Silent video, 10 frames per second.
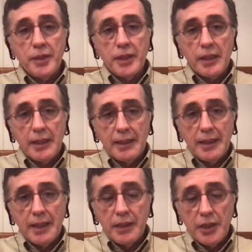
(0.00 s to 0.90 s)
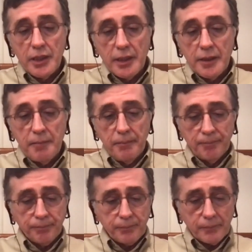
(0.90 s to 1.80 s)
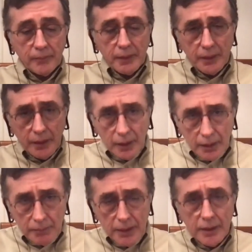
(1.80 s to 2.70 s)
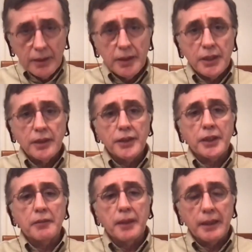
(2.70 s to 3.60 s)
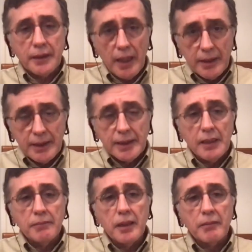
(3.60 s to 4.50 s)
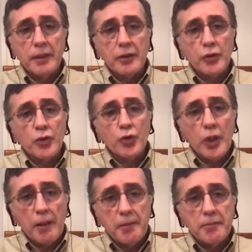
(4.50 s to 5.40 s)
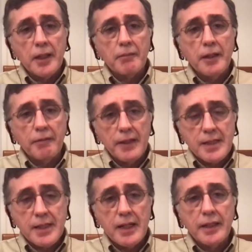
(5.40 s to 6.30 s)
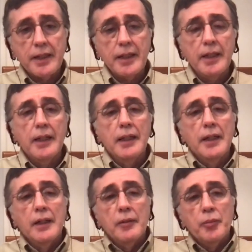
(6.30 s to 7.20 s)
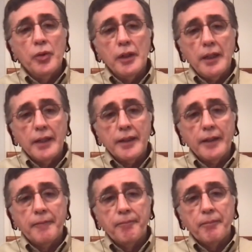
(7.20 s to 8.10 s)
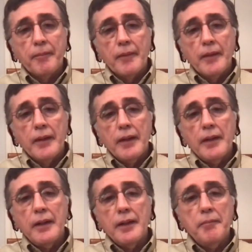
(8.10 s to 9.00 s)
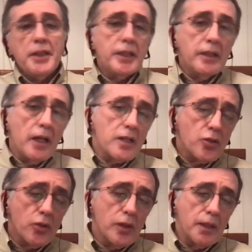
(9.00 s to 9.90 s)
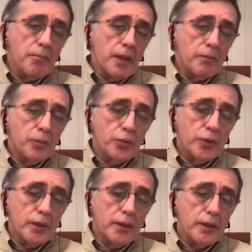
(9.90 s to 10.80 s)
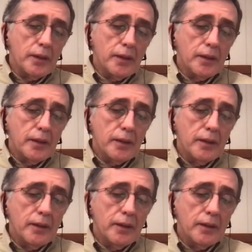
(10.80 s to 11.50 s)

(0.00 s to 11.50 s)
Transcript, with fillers: bir şekilde genişletip Amerika dışına çıkmak, tarihsel bakmak, uzun dönemli bakmak vesaire buralardan e, bir şey daha söyleyeyim ben burada. E,